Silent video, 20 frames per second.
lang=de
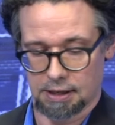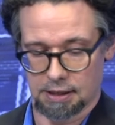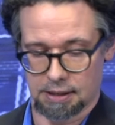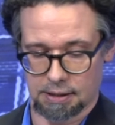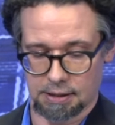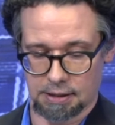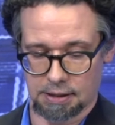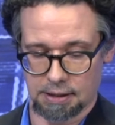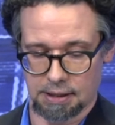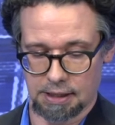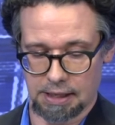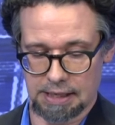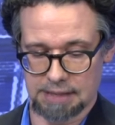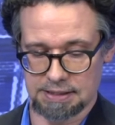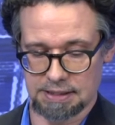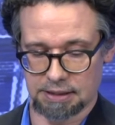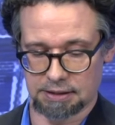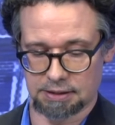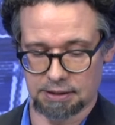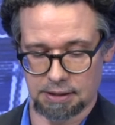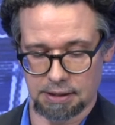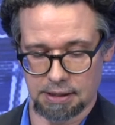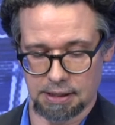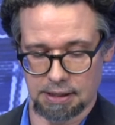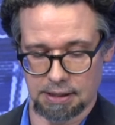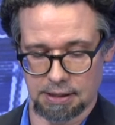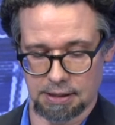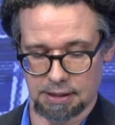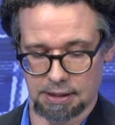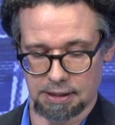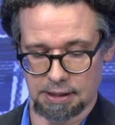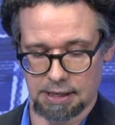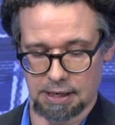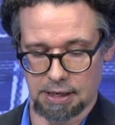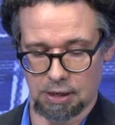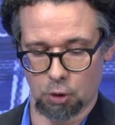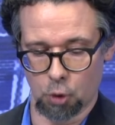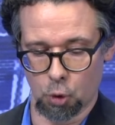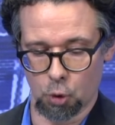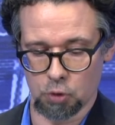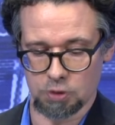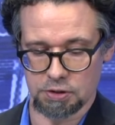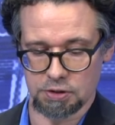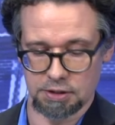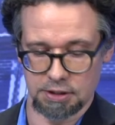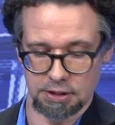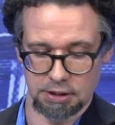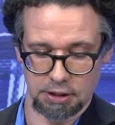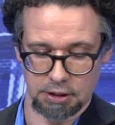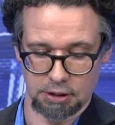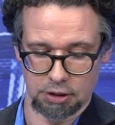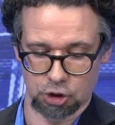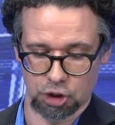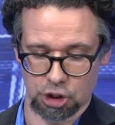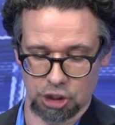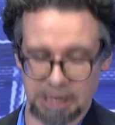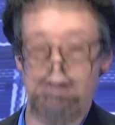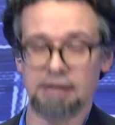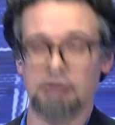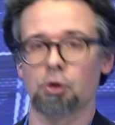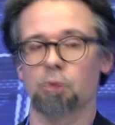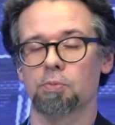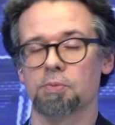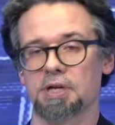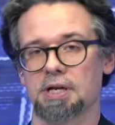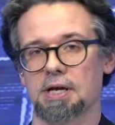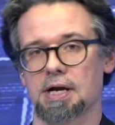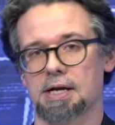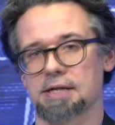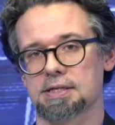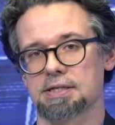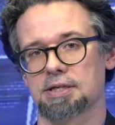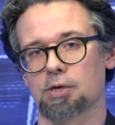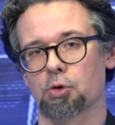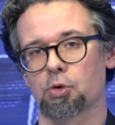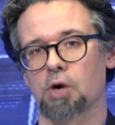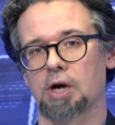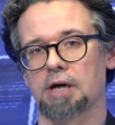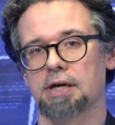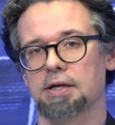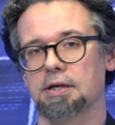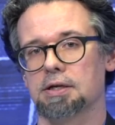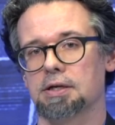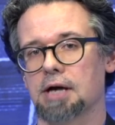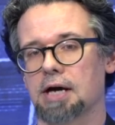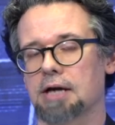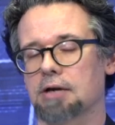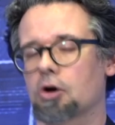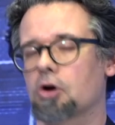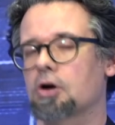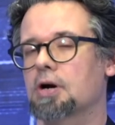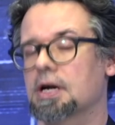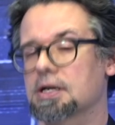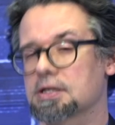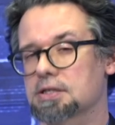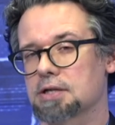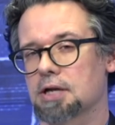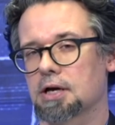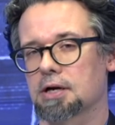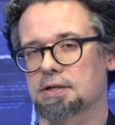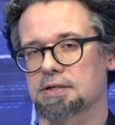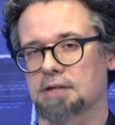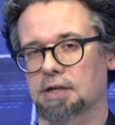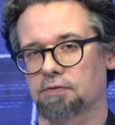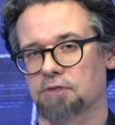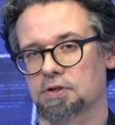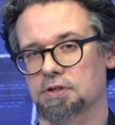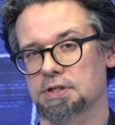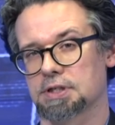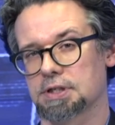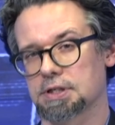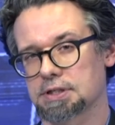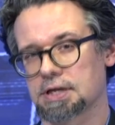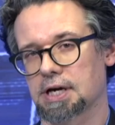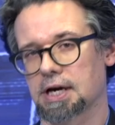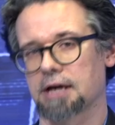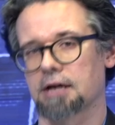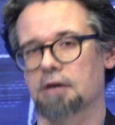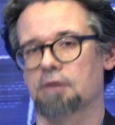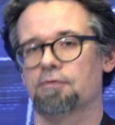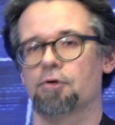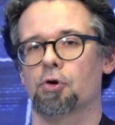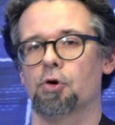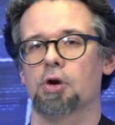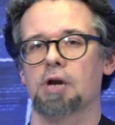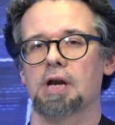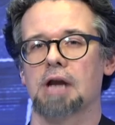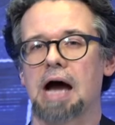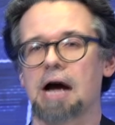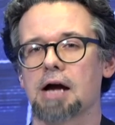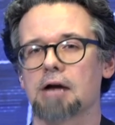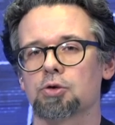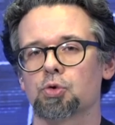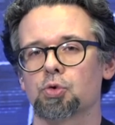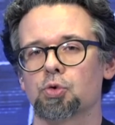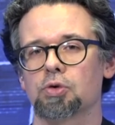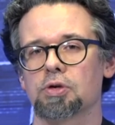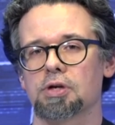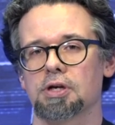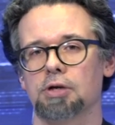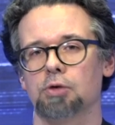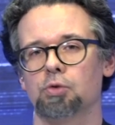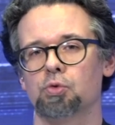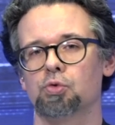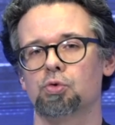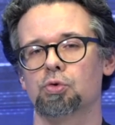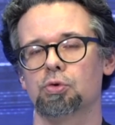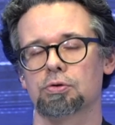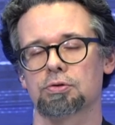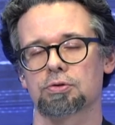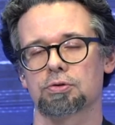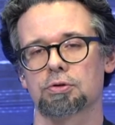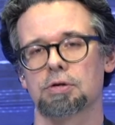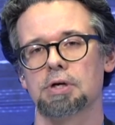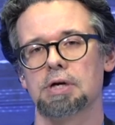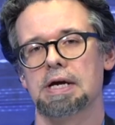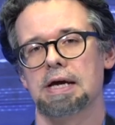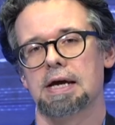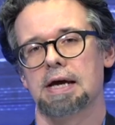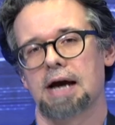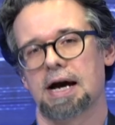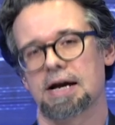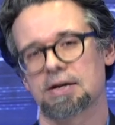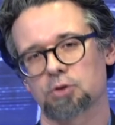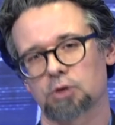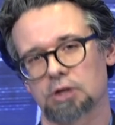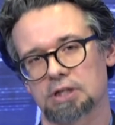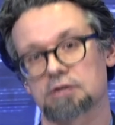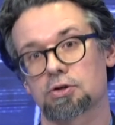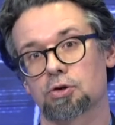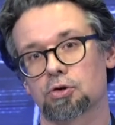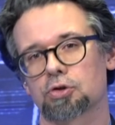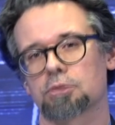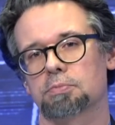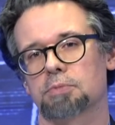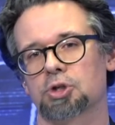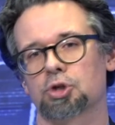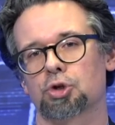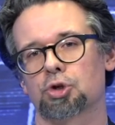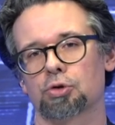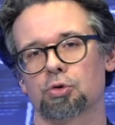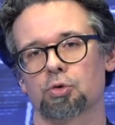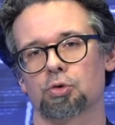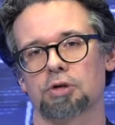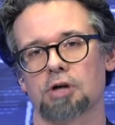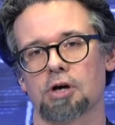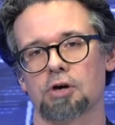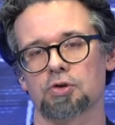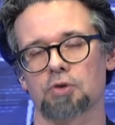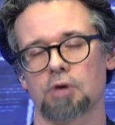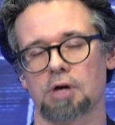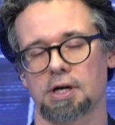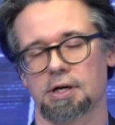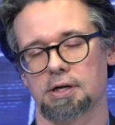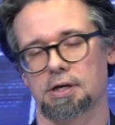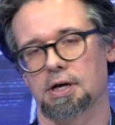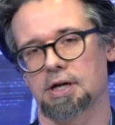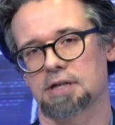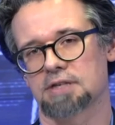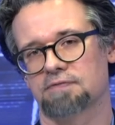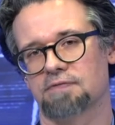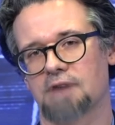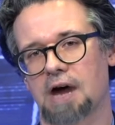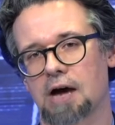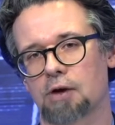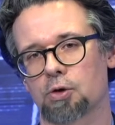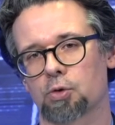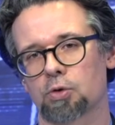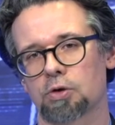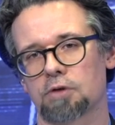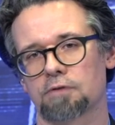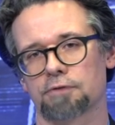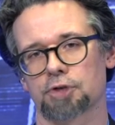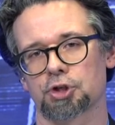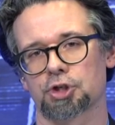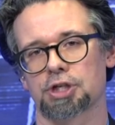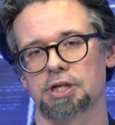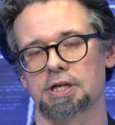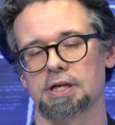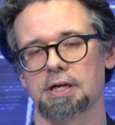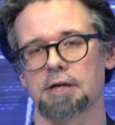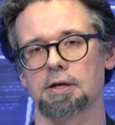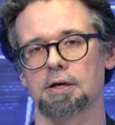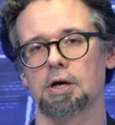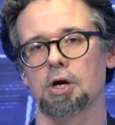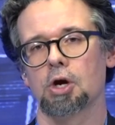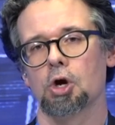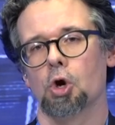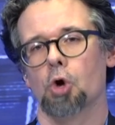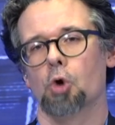Äh, er sagte, äh, lösen Sie die Schlinge um den Hals der Ukraine, hat auch ganz klar gesagt, wir sind Teil von NATO und EU und so. Also das konnte man schon durchaus äh, als Warnungen verstehen.